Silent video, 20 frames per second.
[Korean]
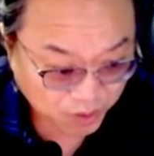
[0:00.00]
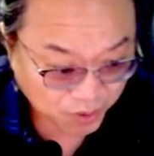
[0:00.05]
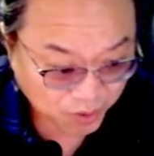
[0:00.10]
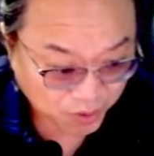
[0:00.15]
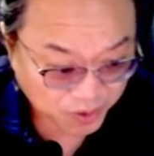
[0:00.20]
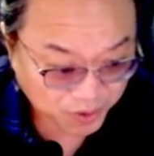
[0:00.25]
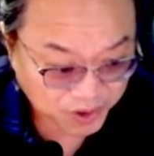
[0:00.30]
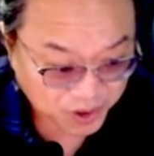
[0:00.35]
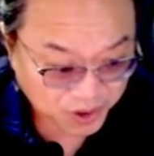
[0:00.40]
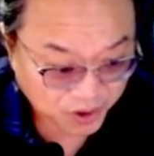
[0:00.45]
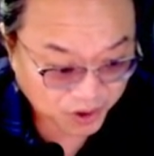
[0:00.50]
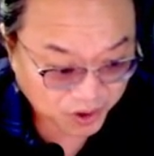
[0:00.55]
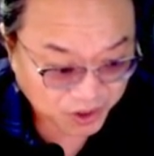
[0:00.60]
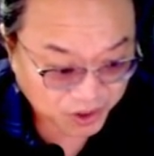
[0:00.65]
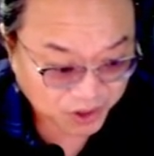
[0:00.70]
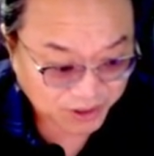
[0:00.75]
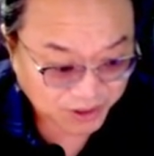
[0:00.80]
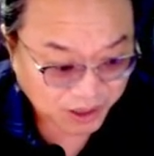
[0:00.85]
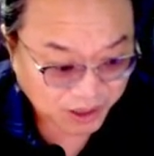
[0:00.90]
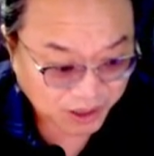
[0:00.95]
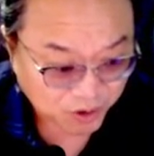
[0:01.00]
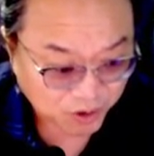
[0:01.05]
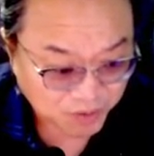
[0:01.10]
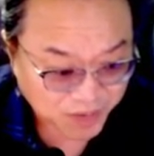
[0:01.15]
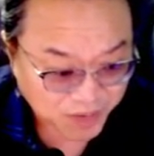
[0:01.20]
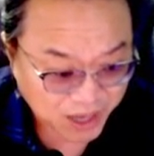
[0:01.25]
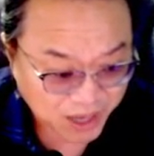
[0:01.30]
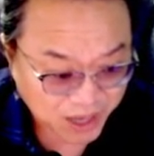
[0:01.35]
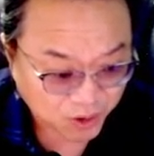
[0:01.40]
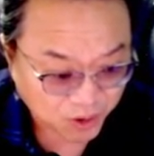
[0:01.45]
일 동안 보면요, 기관
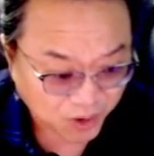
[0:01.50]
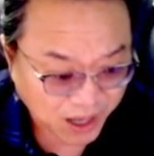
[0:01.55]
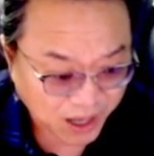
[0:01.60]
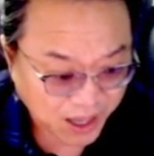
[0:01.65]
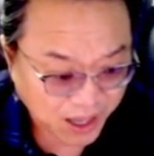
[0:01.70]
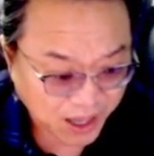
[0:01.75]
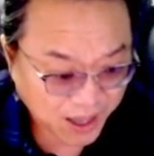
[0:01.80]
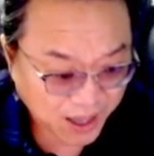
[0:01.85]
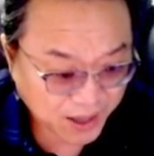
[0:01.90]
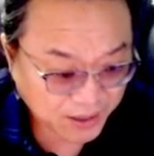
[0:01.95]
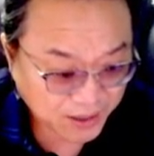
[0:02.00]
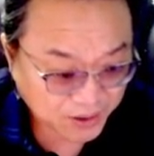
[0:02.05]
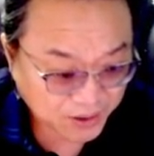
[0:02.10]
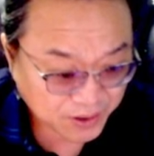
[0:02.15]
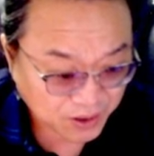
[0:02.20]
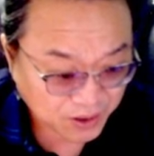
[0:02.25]
외국인 매도가,